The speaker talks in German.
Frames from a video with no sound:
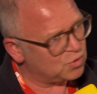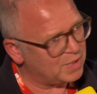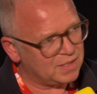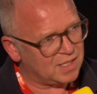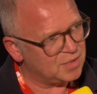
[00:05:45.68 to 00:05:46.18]

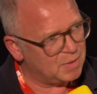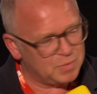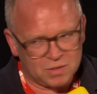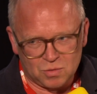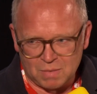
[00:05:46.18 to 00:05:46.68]
sprechen gar nicht mehr
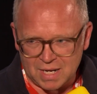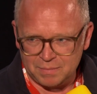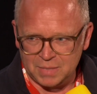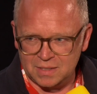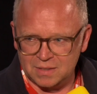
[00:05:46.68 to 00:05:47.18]
mit den
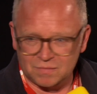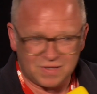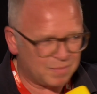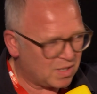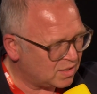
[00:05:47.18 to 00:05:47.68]
normalen Medien.
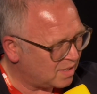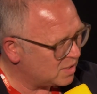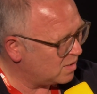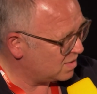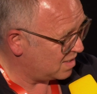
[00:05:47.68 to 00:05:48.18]
Wir haben da auch
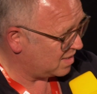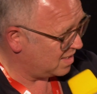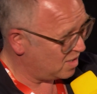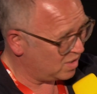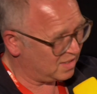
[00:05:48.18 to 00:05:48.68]
damals noch gesagt,
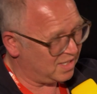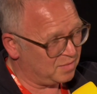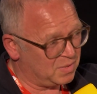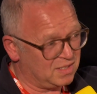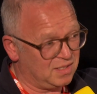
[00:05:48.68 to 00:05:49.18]
genau das
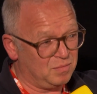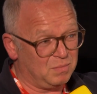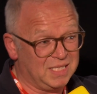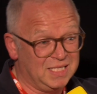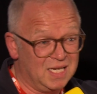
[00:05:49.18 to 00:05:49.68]
gleiche passiert in
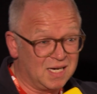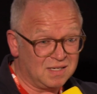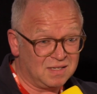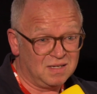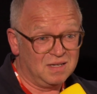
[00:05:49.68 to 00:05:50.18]

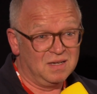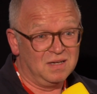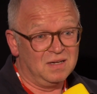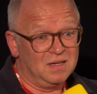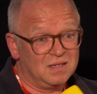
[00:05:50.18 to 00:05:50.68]
Manila.
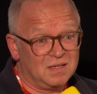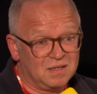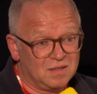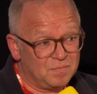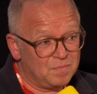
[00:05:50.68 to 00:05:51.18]

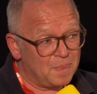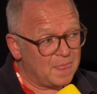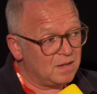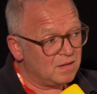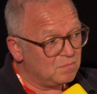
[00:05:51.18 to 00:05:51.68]
Ähm,
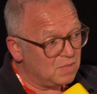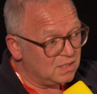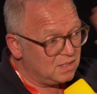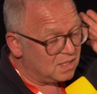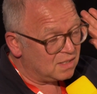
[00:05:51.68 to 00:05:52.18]
in
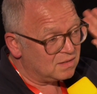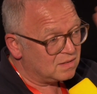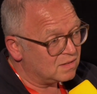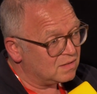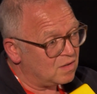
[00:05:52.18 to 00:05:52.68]
Manila
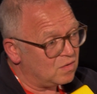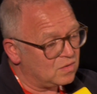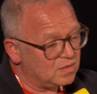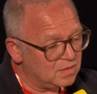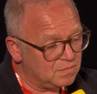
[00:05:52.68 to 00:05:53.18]
ist es
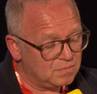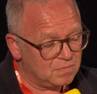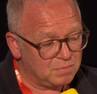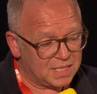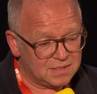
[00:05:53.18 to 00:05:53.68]
auch ähm,
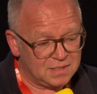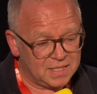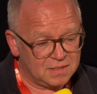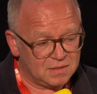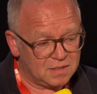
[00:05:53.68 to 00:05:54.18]
ein
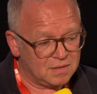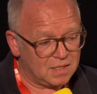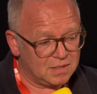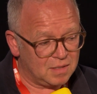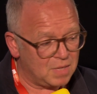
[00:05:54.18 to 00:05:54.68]
Präsident an,
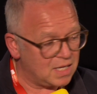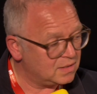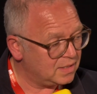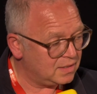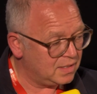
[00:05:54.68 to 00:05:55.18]
an der
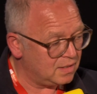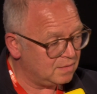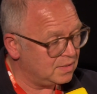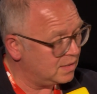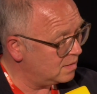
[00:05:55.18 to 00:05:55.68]
Macht, der,
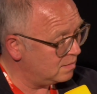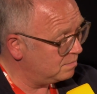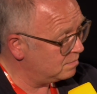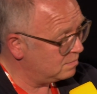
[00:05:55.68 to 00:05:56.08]
der, der